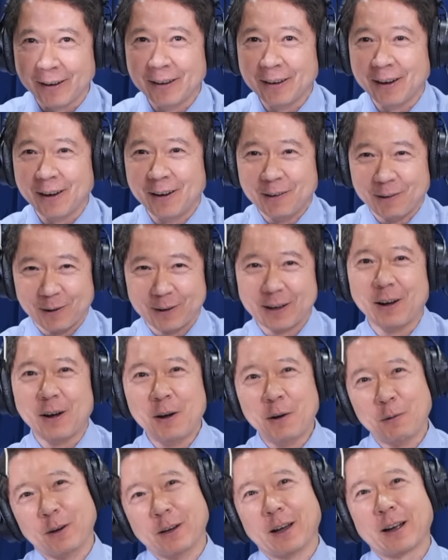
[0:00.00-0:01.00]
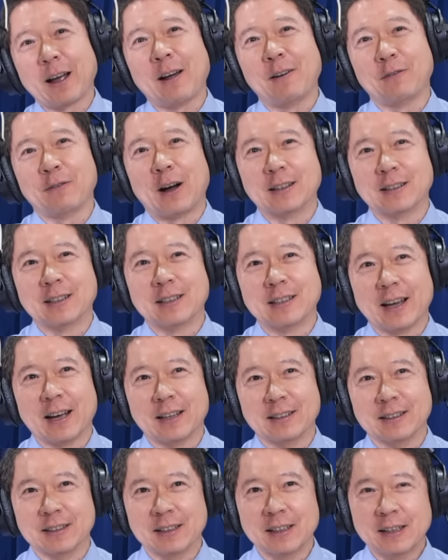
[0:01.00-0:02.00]
美股能够撑住的话，我
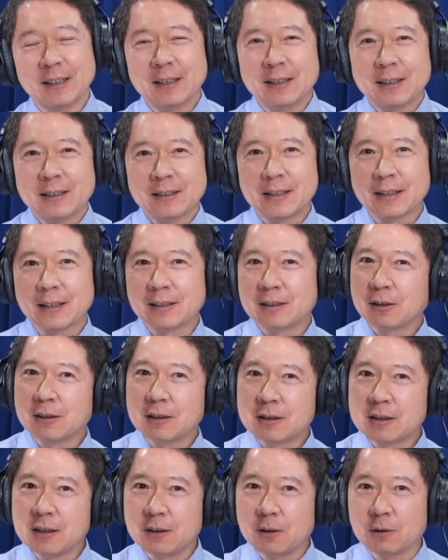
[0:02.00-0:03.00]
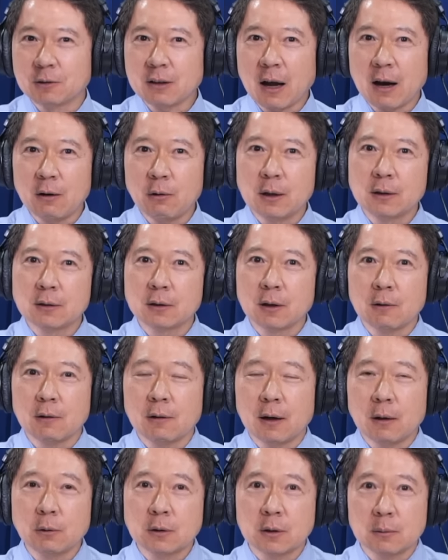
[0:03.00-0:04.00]
觉得台股这个就是金融大乱斗
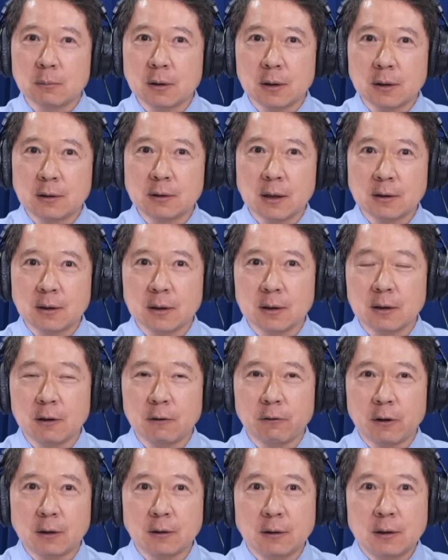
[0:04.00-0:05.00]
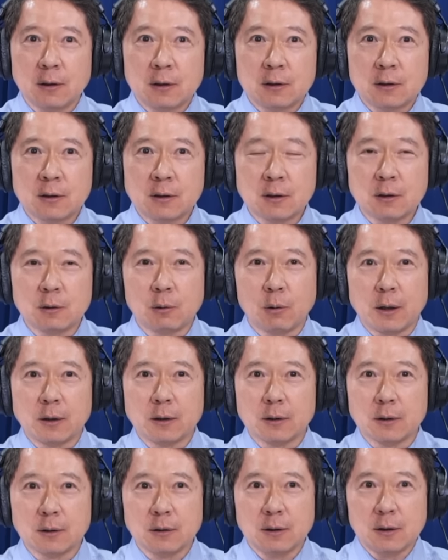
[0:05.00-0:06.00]
啊！我怎么可能在这个地方示软
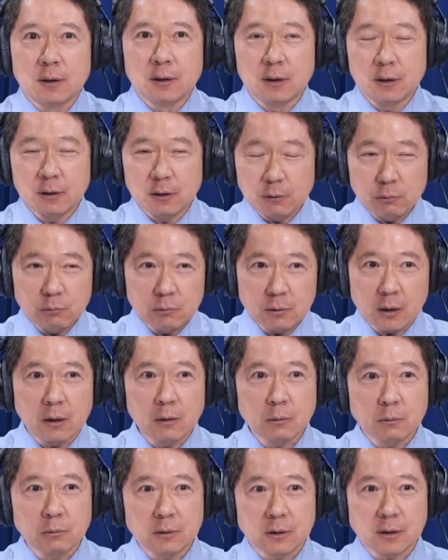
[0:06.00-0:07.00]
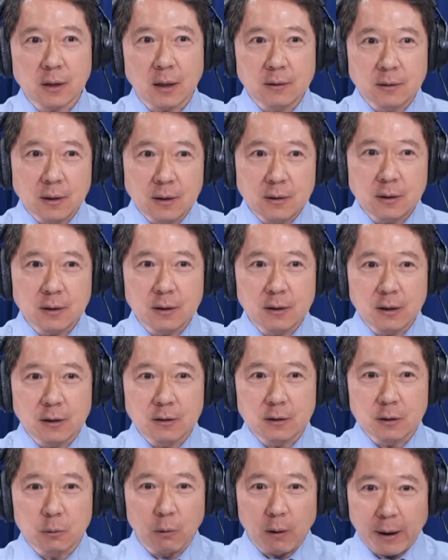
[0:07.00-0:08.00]
呢？你杜港股涨成这个样
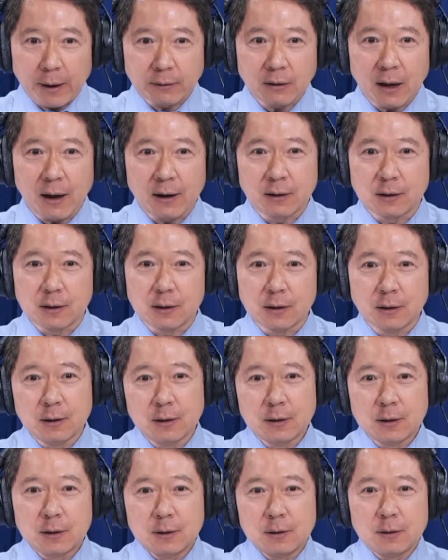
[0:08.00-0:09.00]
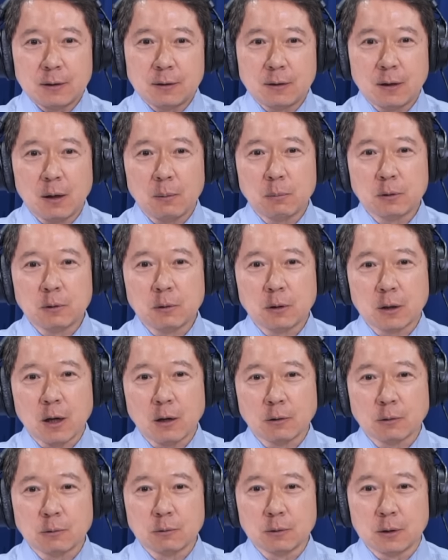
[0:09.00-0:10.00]
子，我还大跌，那不如果告
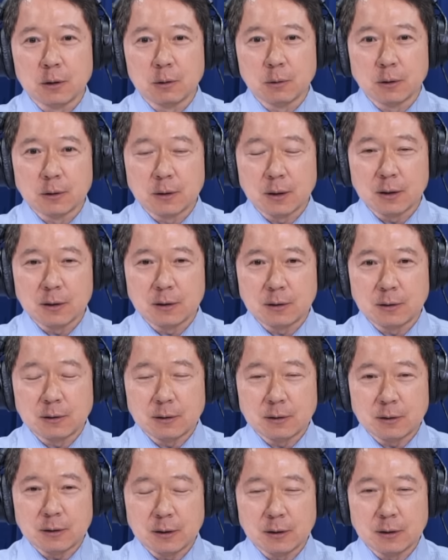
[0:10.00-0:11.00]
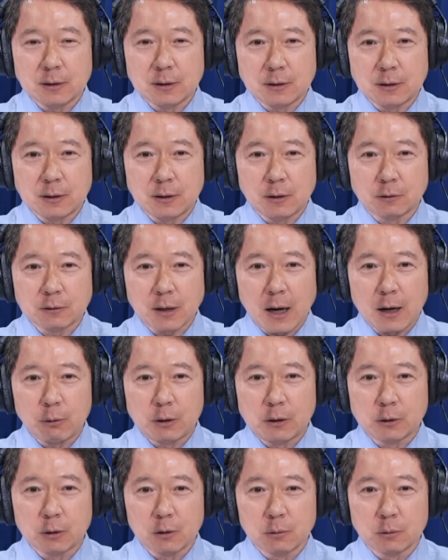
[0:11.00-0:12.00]
诉你，我这个这个金融大
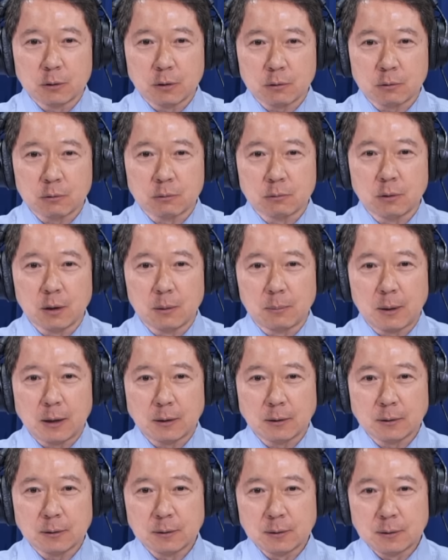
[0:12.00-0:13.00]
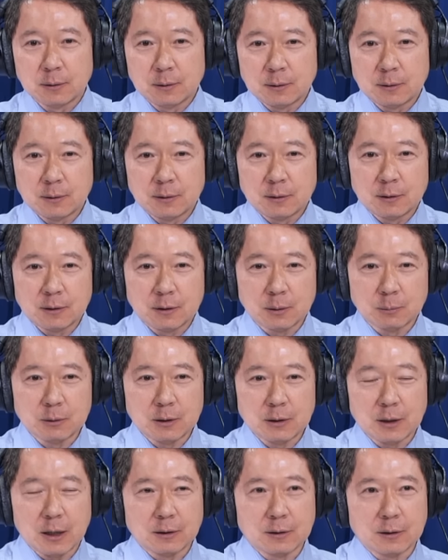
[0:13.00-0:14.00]
乱斗我就输了吗？是不是
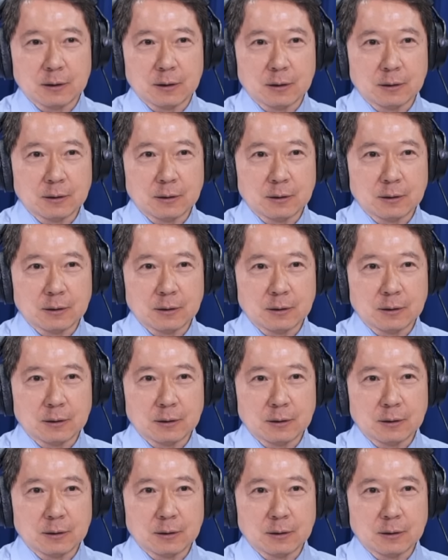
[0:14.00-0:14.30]
这样子呢？